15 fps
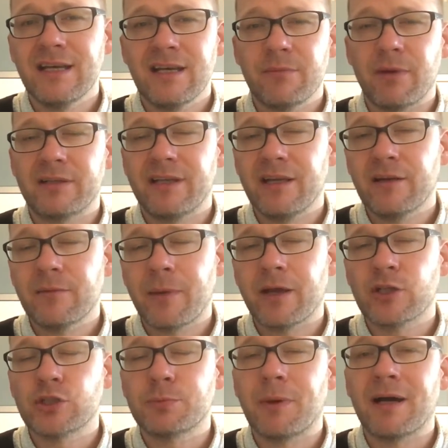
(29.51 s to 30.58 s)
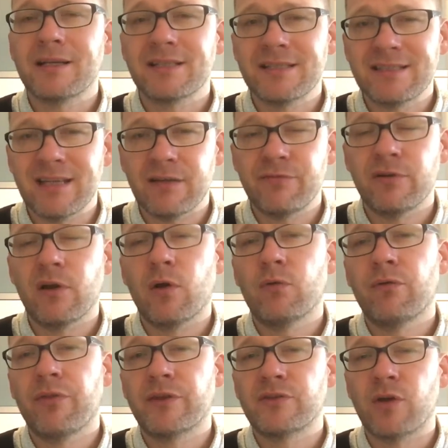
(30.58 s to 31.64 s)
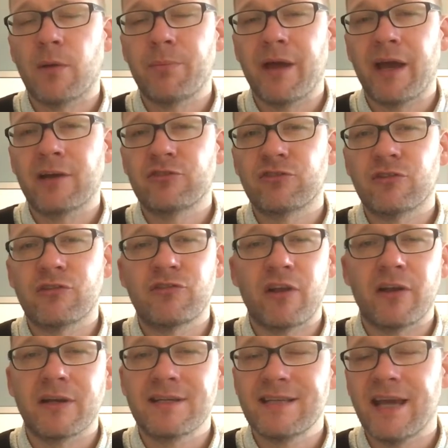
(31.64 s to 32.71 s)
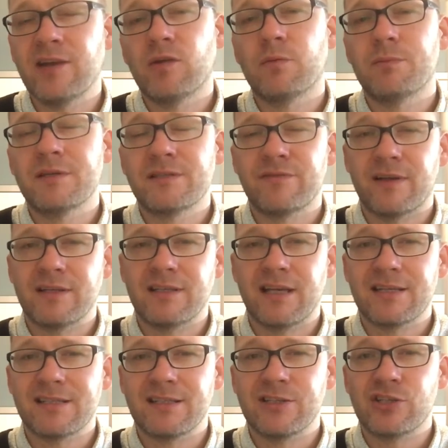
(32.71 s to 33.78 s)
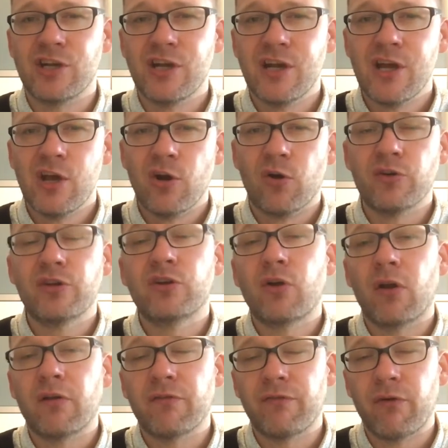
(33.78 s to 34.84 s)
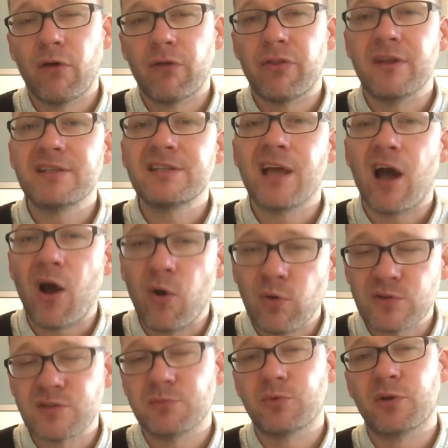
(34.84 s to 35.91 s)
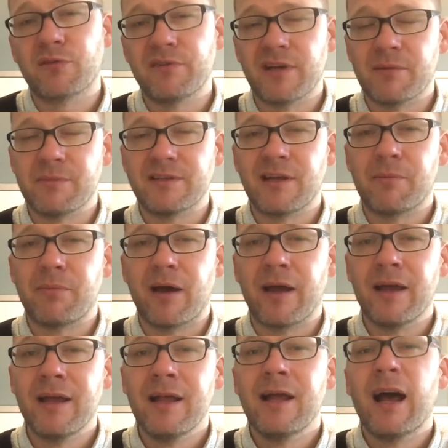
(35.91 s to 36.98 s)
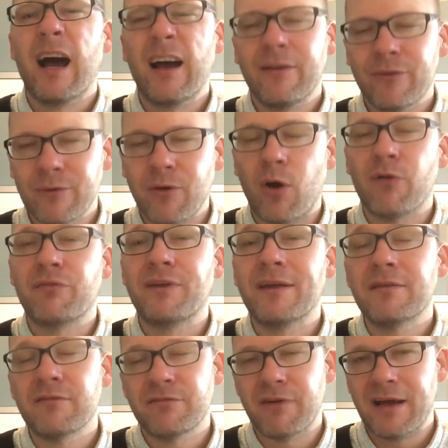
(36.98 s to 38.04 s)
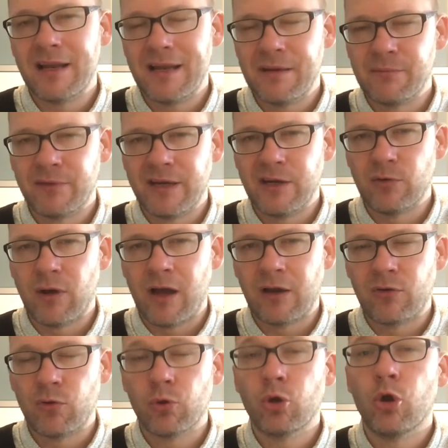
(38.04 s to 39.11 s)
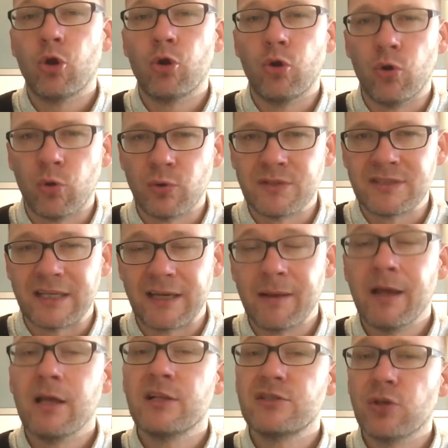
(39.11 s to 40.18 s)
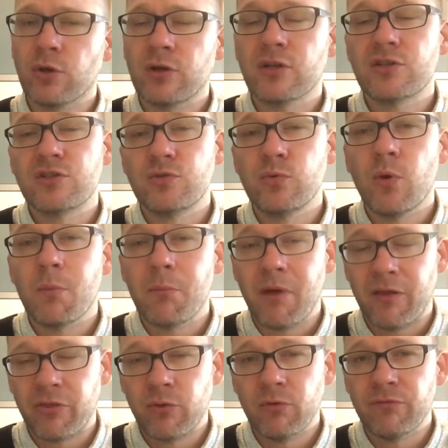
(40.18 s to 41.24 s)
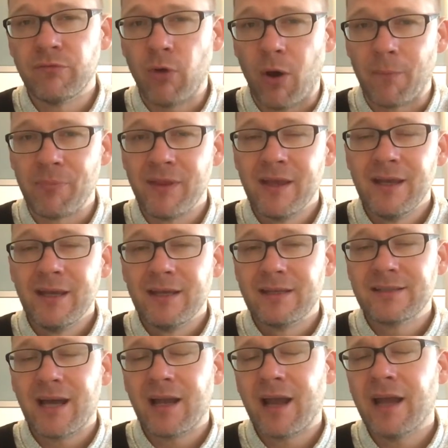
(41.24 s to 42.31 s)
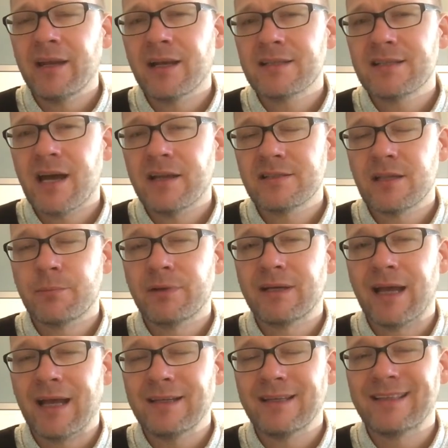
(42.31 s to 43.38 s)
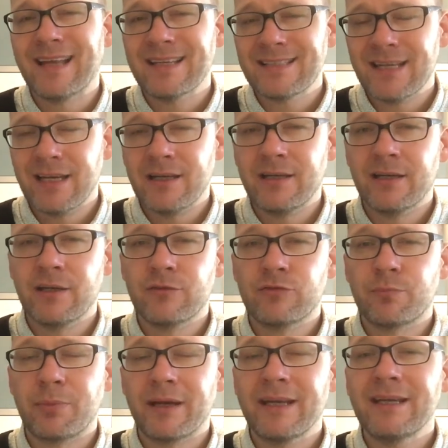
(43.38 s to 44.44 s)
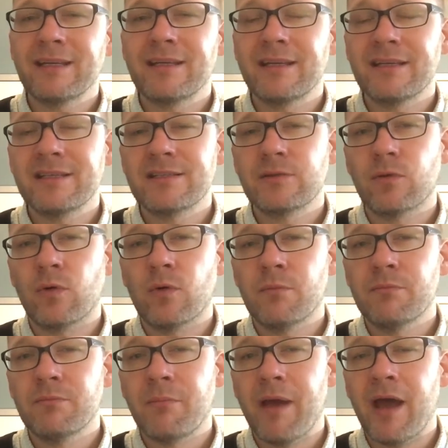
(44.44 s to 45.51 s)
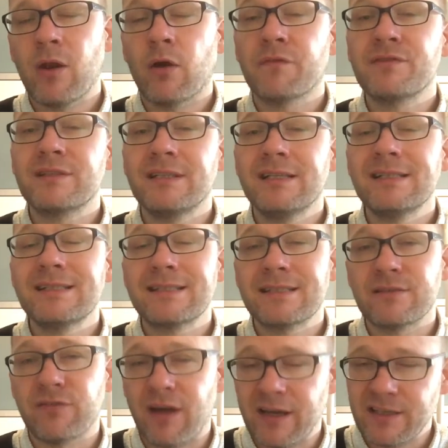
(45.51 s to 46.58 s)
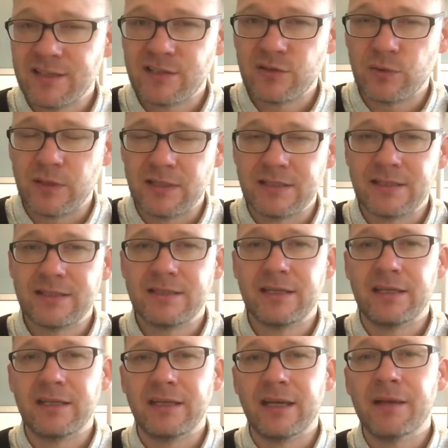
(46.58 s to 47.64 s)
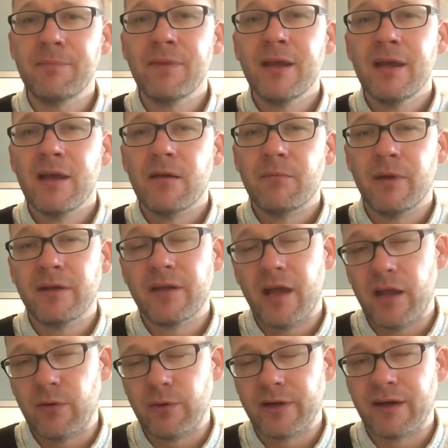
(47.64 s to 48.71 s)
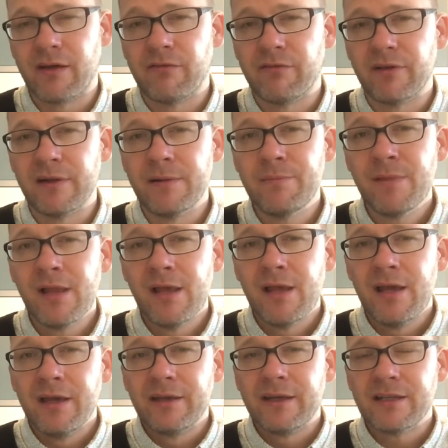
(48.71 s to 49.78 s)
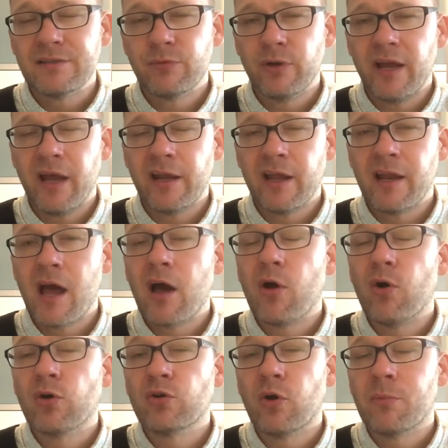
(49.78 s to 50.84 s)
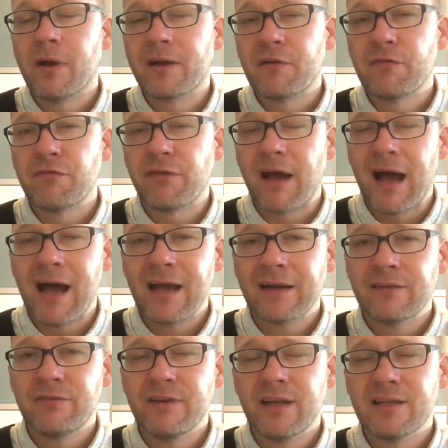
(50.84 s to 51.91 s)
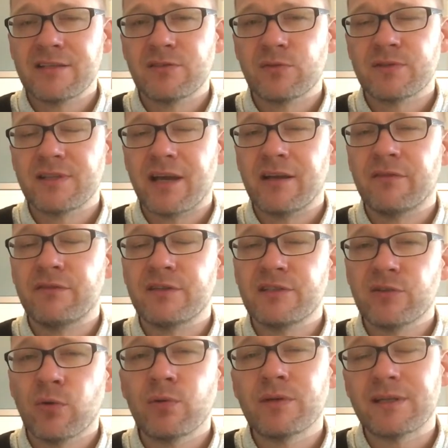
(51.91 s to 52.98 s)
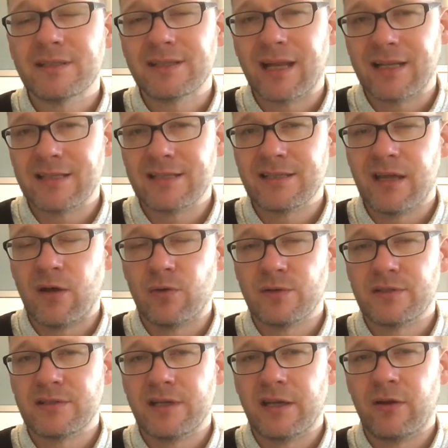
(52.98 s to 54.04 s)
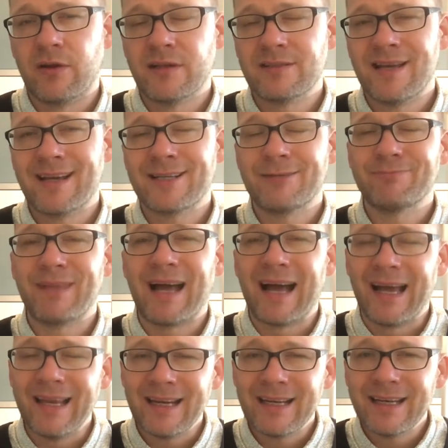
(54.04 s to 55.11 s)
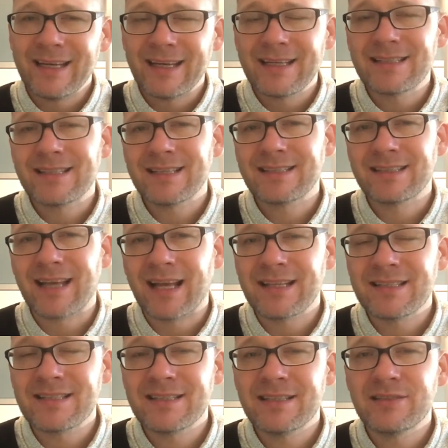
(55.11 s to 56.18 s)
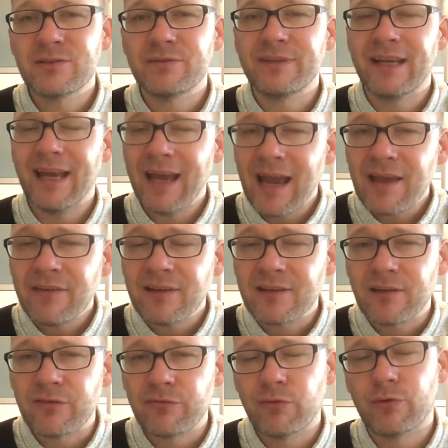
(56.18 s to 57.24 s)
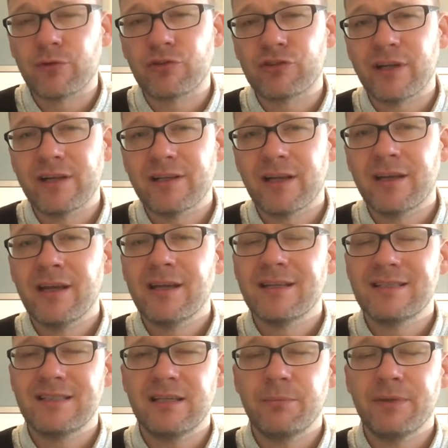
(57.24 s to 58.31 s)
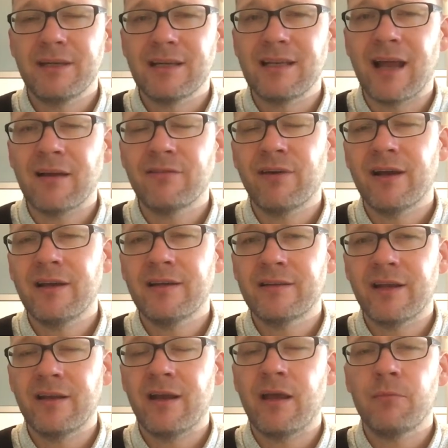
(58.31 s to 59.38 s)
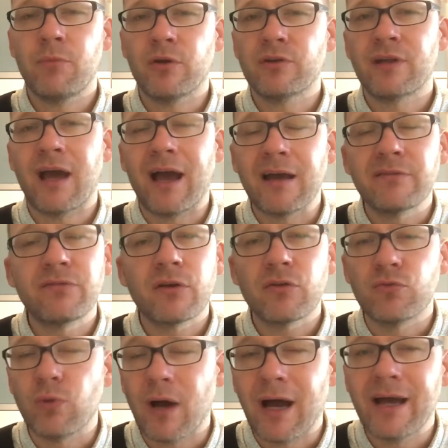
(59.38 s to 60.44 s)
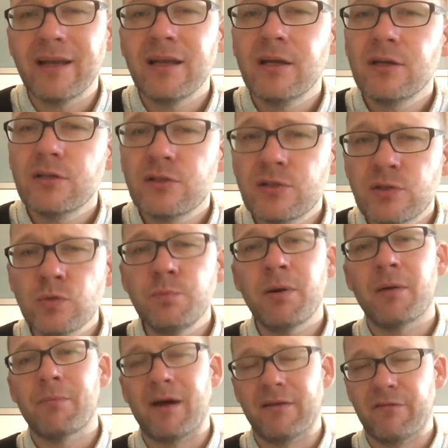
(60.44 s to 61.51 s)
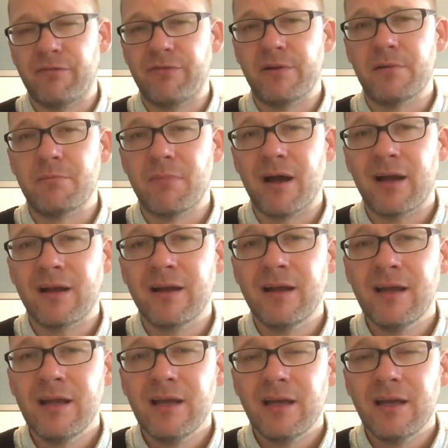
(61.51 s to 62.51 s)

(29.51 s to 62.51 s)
Macht jede Menge Spaß, sehr viel Over-the-Top-Action. Channing Tatum ist fantastisch und Colin Firth ist ja auch zum Glück wieder mit dabei. Also auf jeden Fall im Kino angucken, lohnt sich. Zurück zu Matthew Vaughn. Es ist einiger Zeit ist ja bekannt, dass er in den Gesprächen ist, um Man of Steel 2 zu inszenieren mit Henry Cavill. Jetzt wurde er danach auch nochmal gefragt, wie denn so seine Vision des Ganzen aussehe. Und er sagte, eigentlich ist das Ganze, so wie er sich das vorgestellt hat, ziemlich langweilig, denn er möchte einfach nur einen Superman-Film machen.